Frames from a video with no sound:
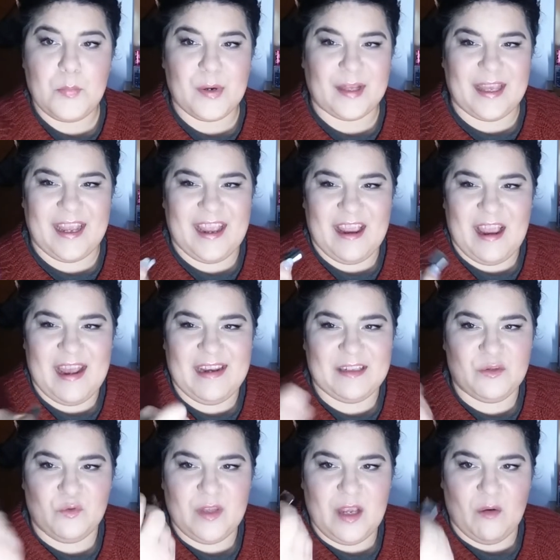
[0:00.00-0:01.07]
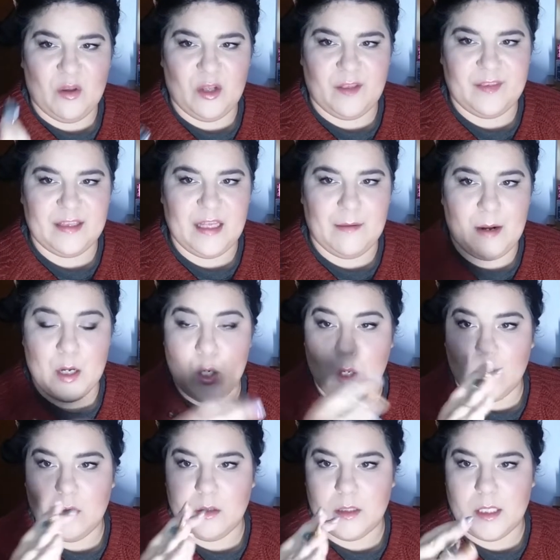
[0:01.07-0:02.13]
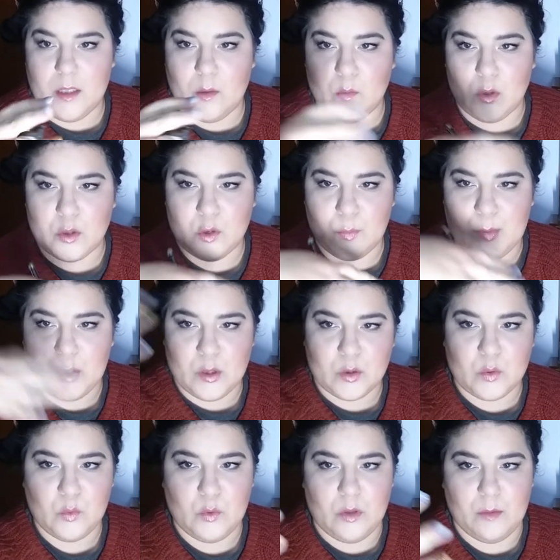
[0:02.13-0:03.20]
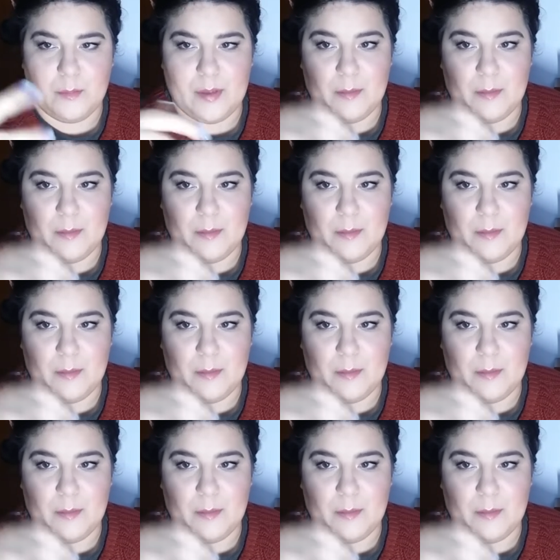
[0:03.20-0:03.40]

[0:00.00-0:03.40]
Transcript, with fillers: porque en su día cuando necesitaba no encontré ninguno súper oscuro,